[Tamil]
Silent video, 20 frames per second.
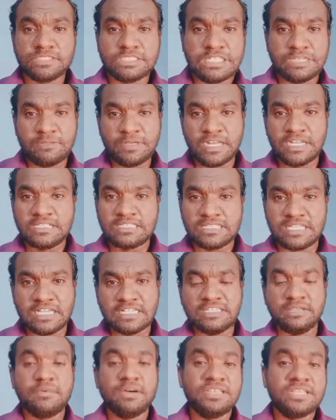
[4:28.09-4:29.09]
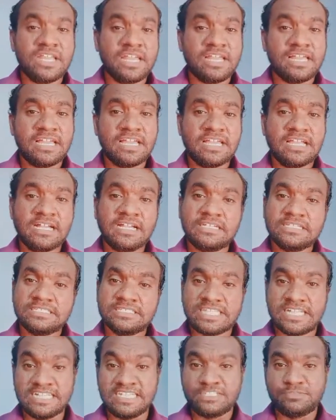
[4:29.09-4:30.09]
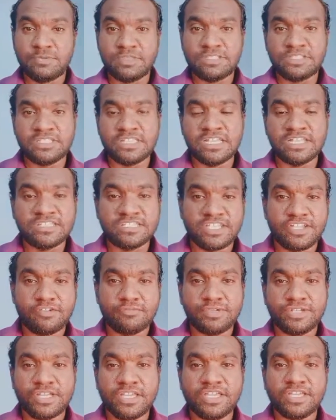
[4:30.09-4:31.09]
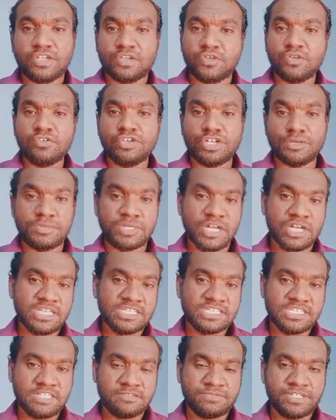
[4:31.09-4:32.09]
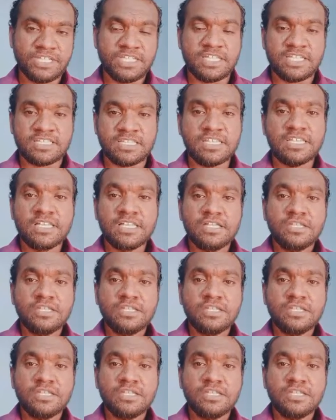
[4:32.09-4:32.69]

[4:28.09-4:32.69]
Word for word: கிரிமினல்ஸ் அந்த மாதிரியான ஸ்டடீஸ் பற்றி தான் என்ன செய்யும் அப்படின்னா இருக்கும் கிரிமினாலஜி அப்படிங்கிறது